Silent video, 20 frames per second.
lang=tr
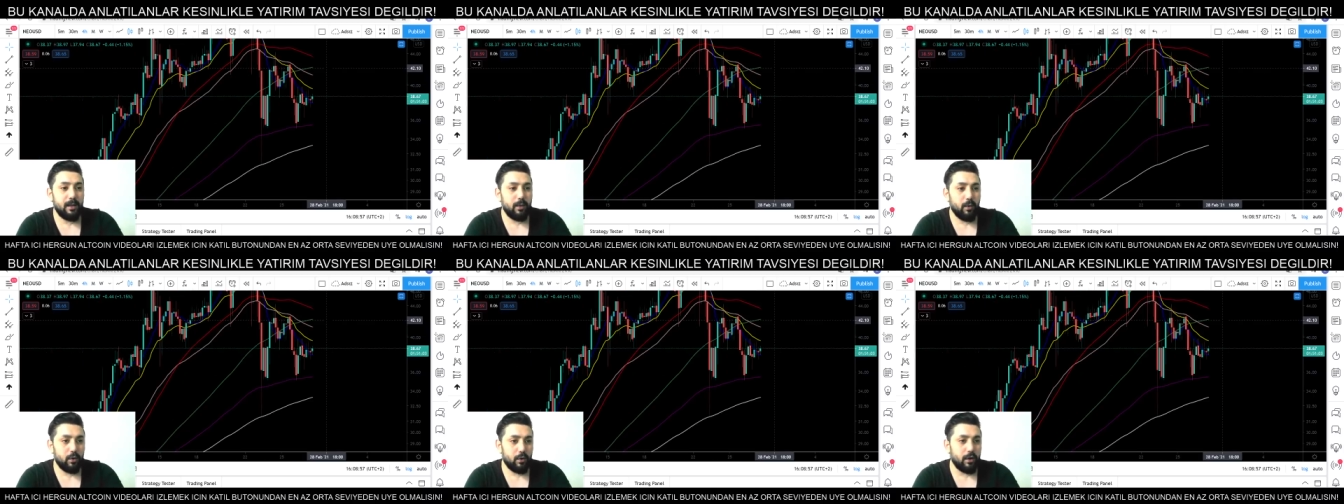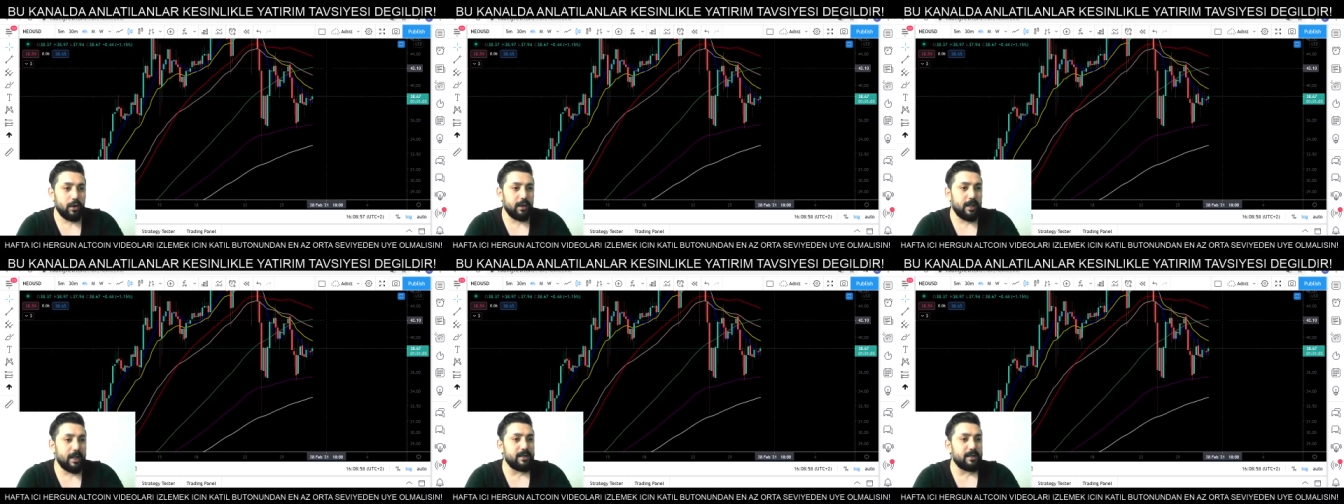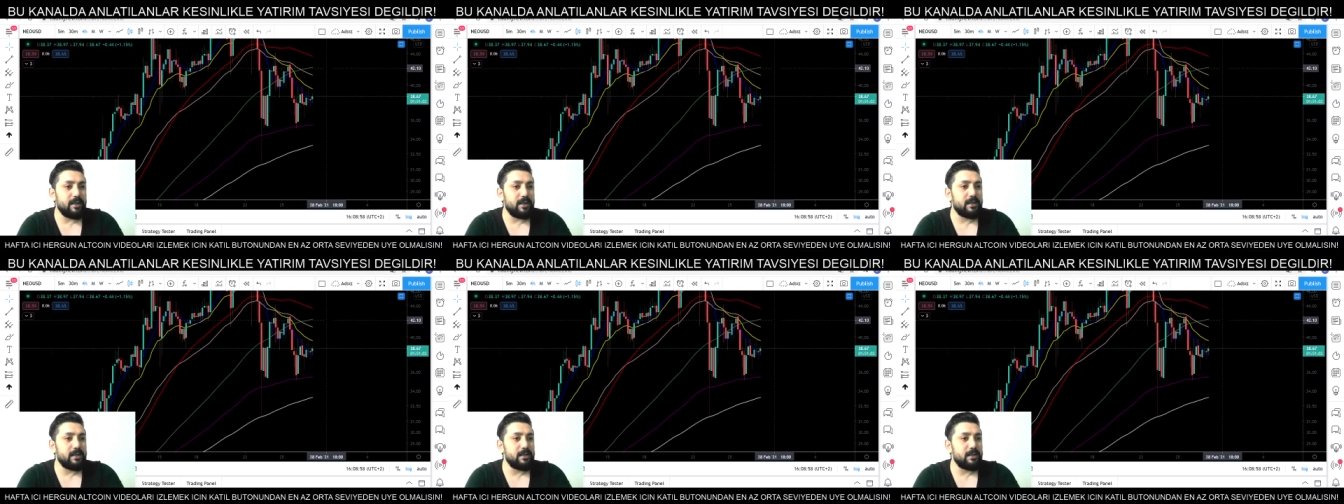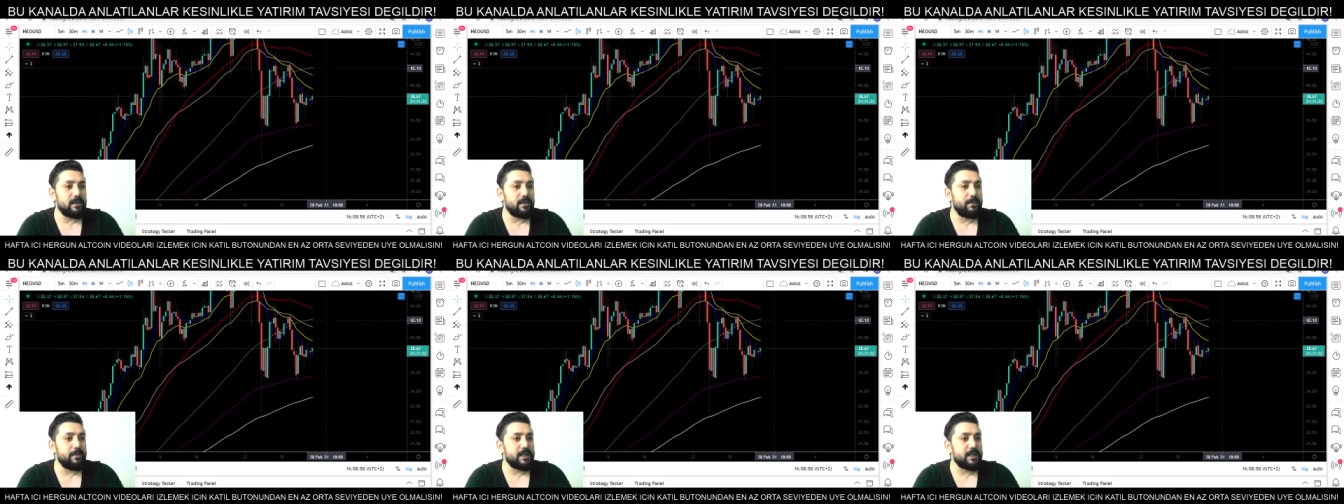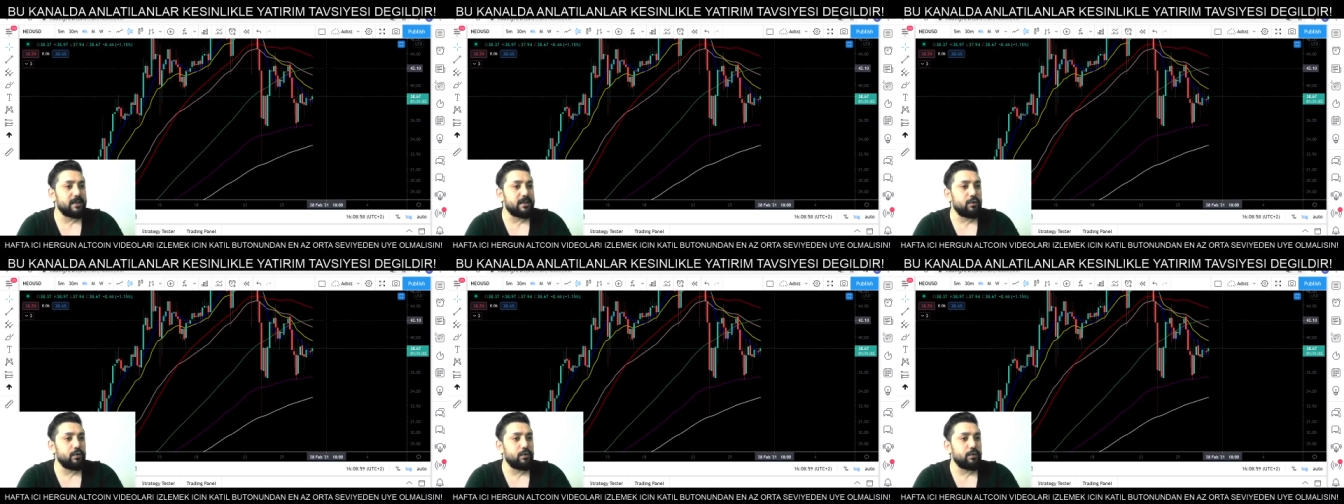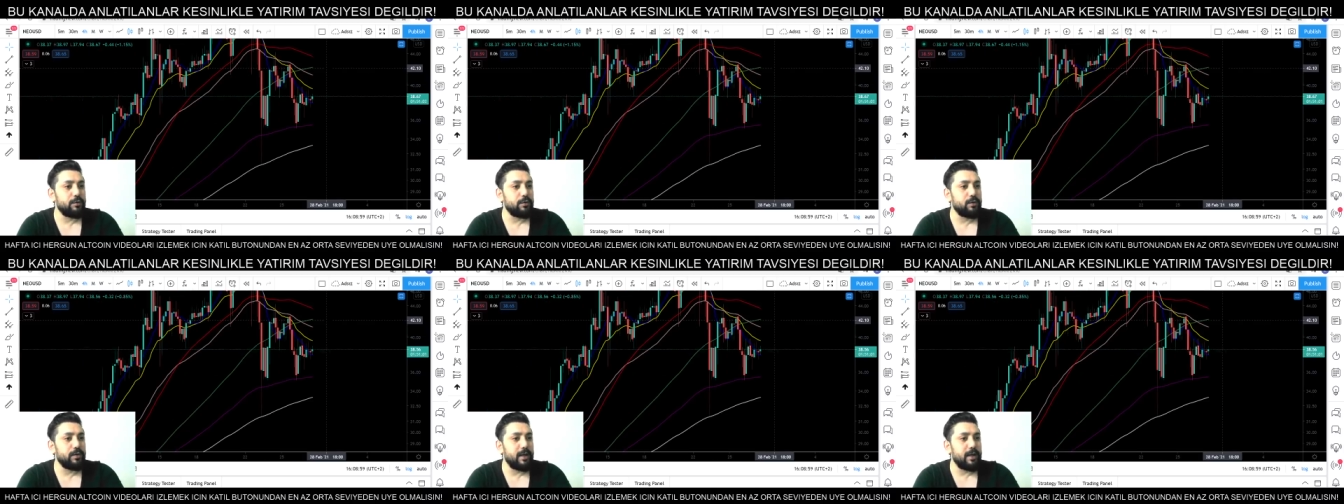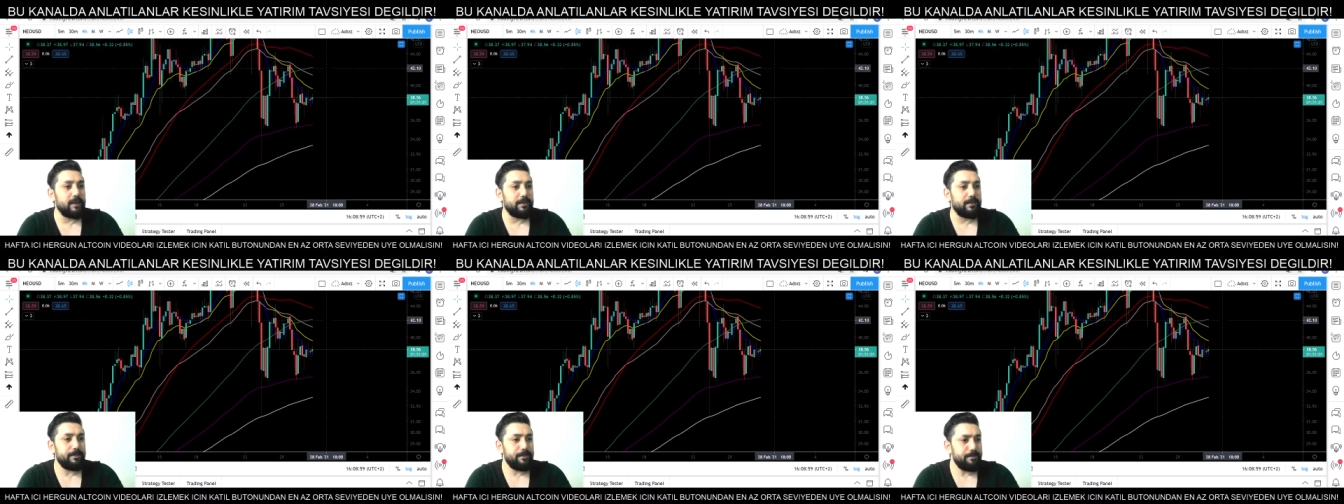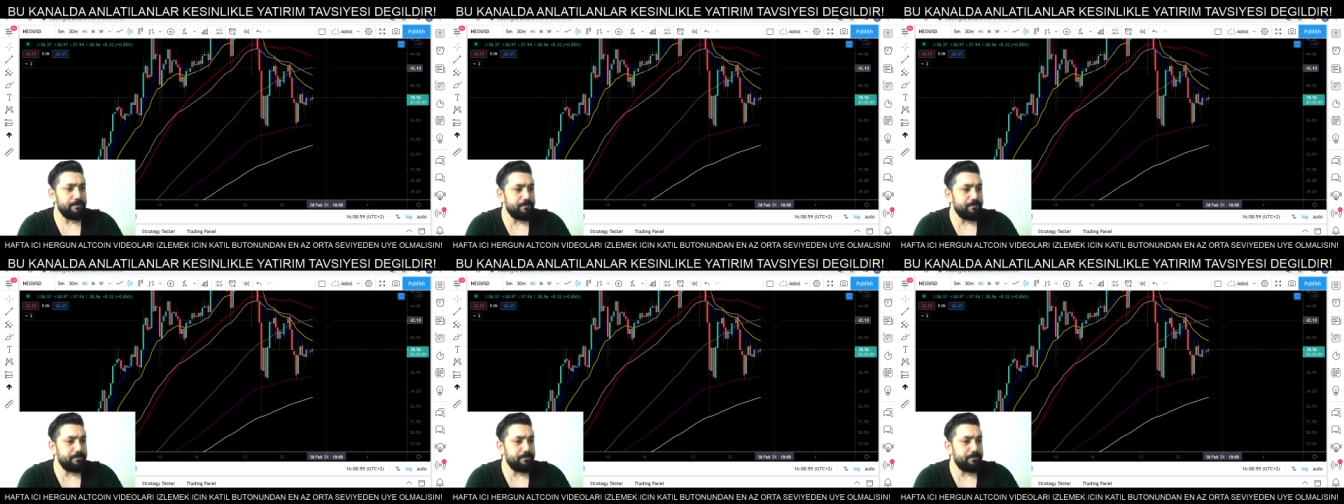Oraların da kırılması durumunda